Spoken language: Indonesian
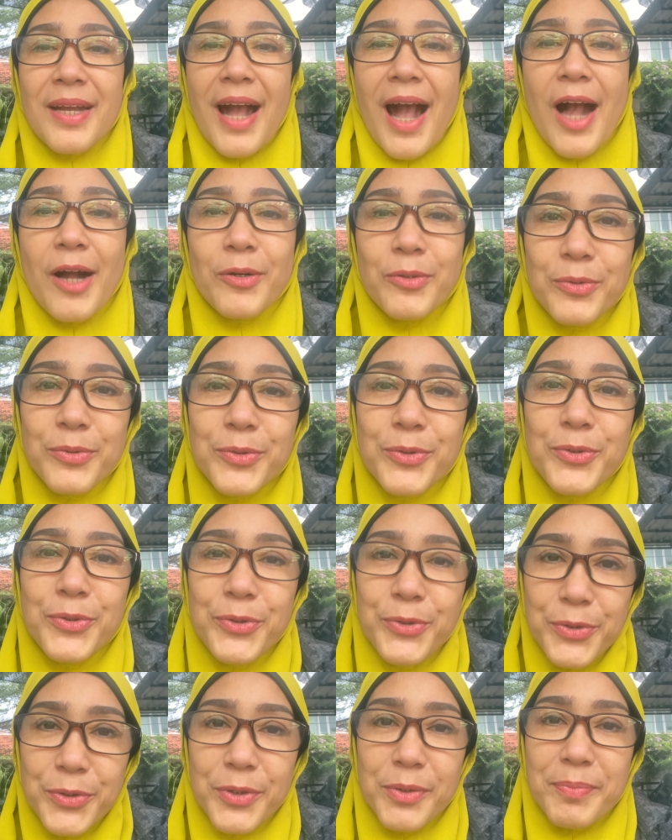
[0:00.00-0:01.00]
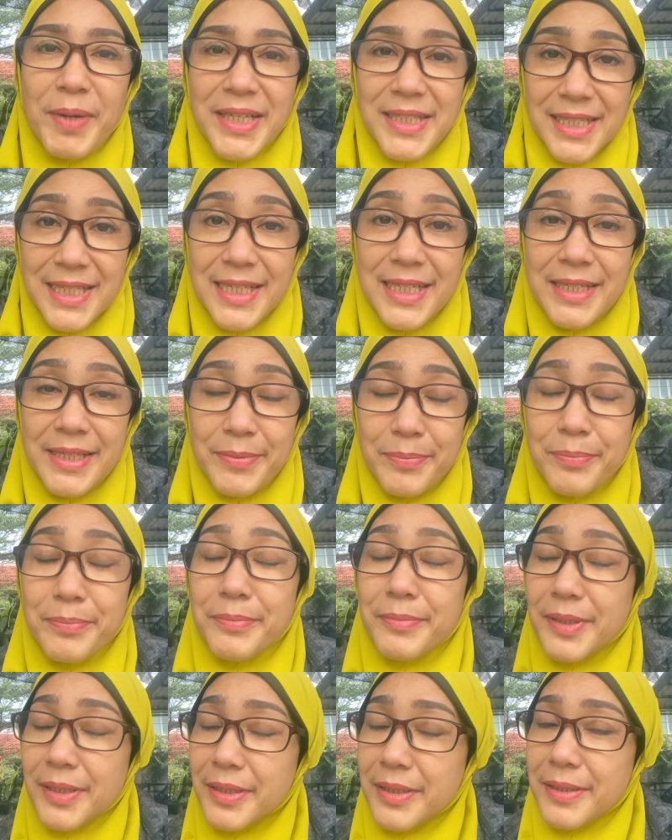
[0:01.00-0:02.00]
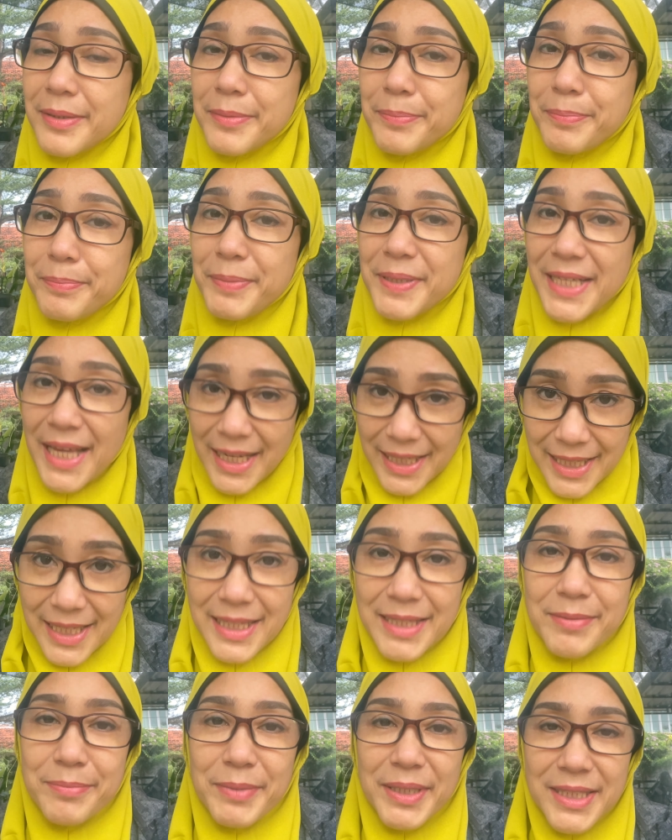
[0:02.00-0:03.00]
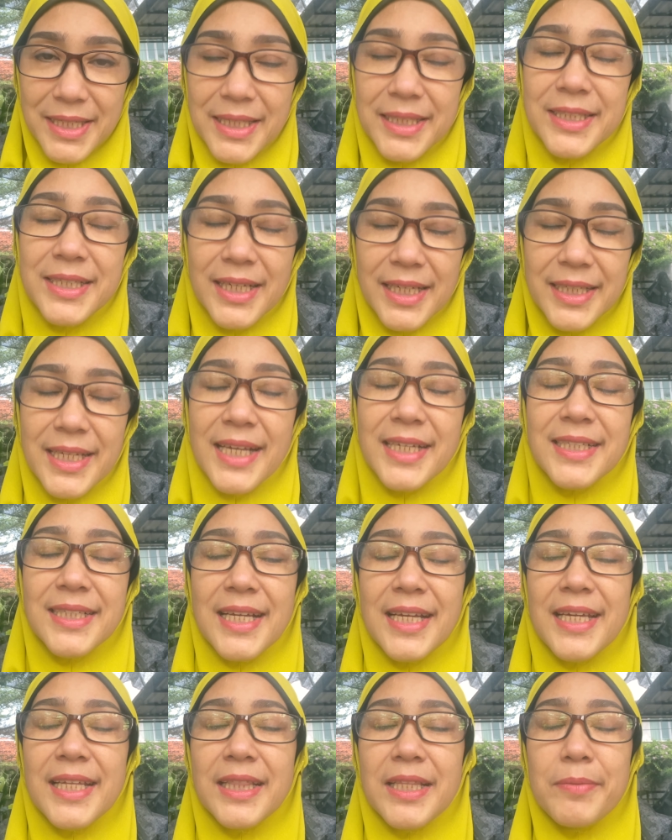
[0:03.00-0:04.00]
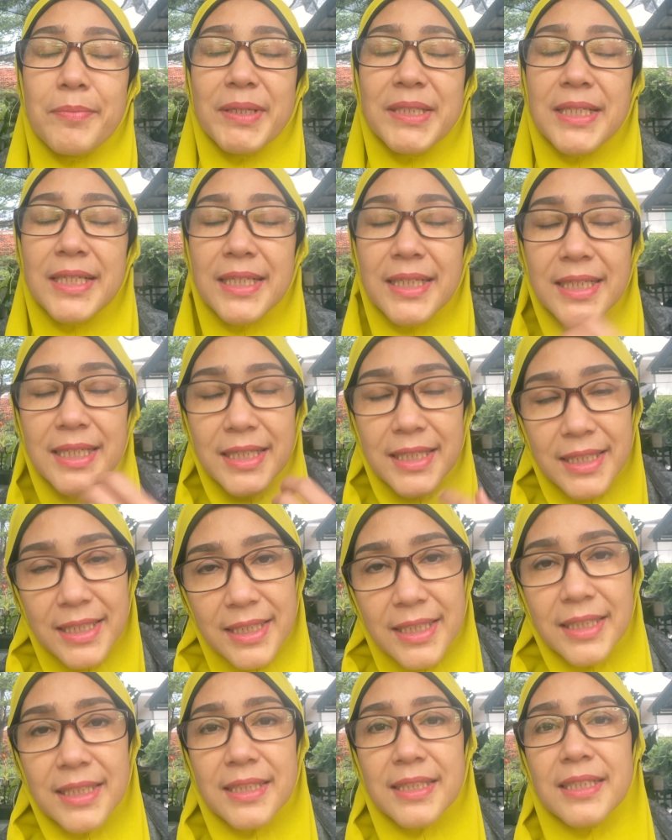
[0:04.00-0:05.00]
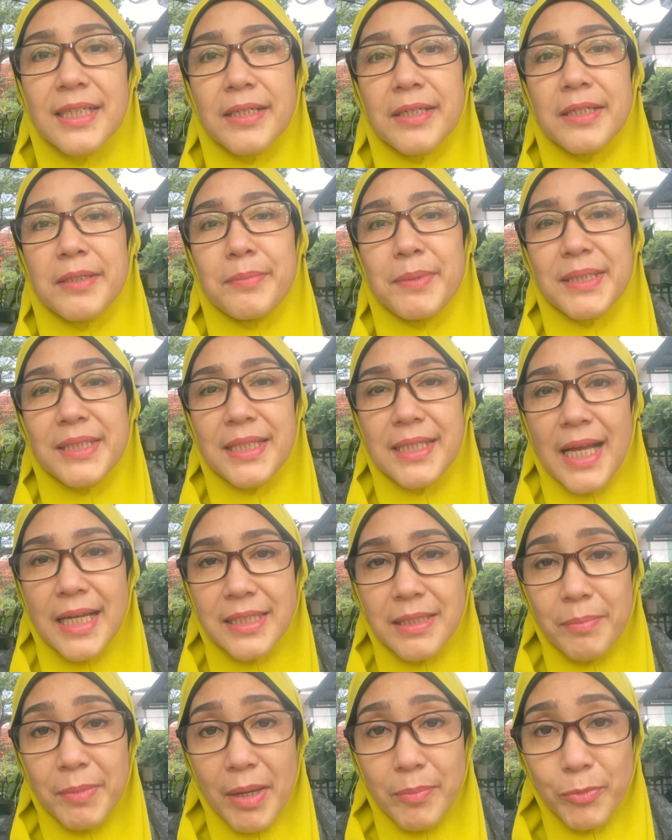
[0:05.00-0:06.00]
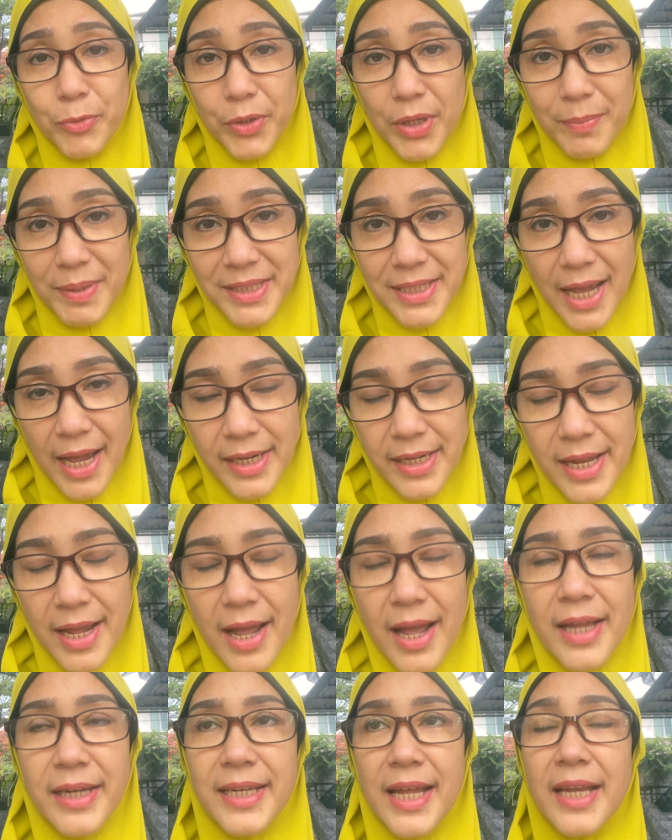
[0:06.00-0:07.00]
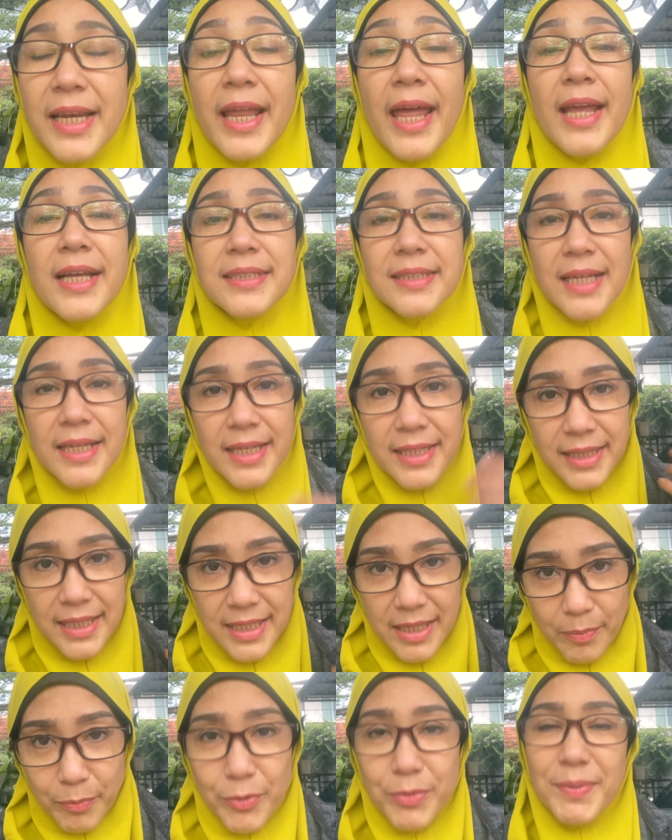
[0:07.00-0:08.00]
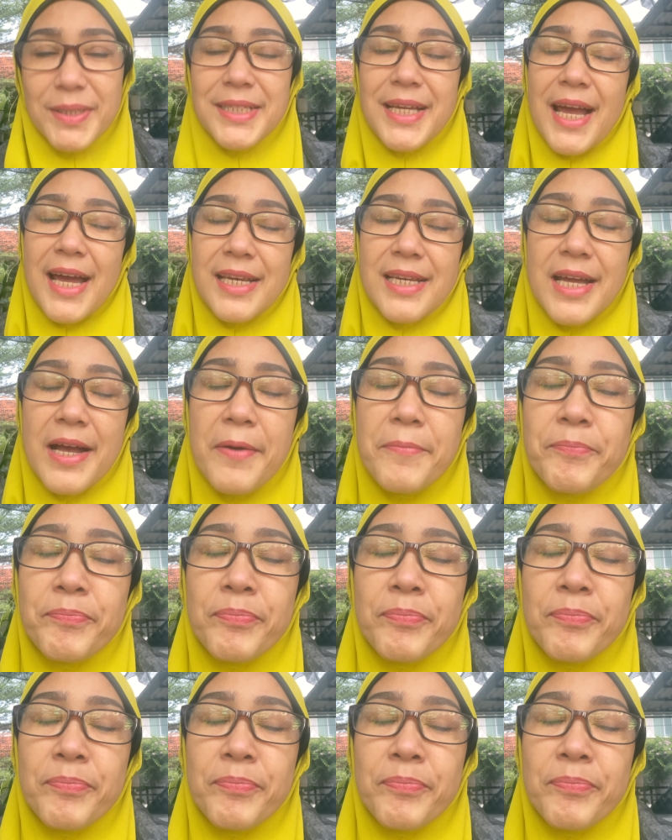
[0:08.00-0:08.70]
Aku jujur masih uh, penyakit, masih GERD Anxiety, masih GERD, uh, eh, masih asam lambungnya masih ada dan anxiety-nya pun masih ada.